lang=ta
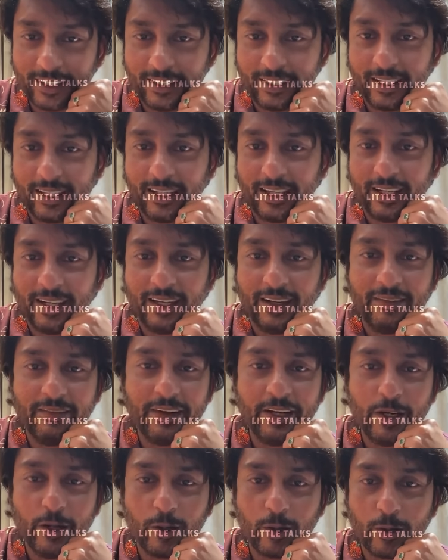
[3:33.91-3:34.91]
இந்த
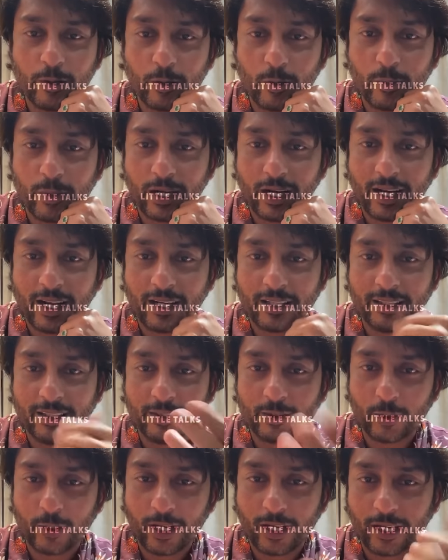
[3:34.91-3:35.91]
வீடியோவுக்கு ரொம்ப நல்லா
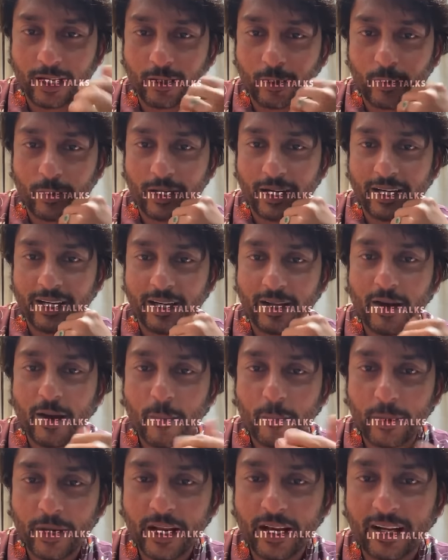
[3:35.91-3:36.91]
இருந்ததுன்னு சொன்னாங்க ரொம்ப நன்றி
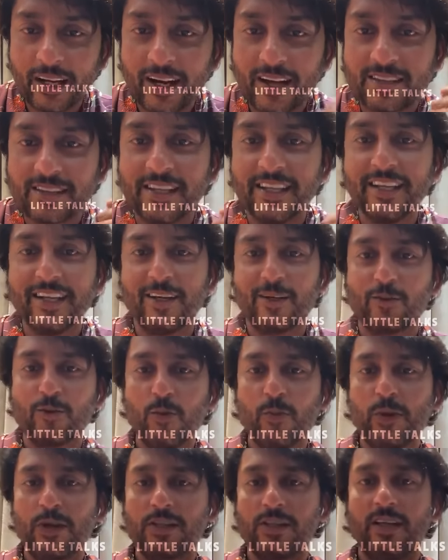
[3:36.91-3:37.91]
பிரியங்கா சிங்கர்
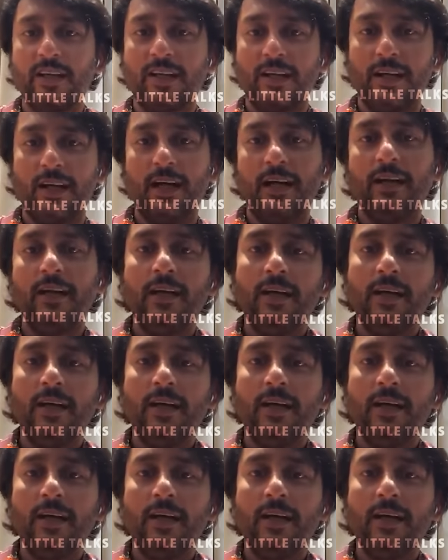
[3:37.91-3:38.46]
சூப்பர் சிங்கரில்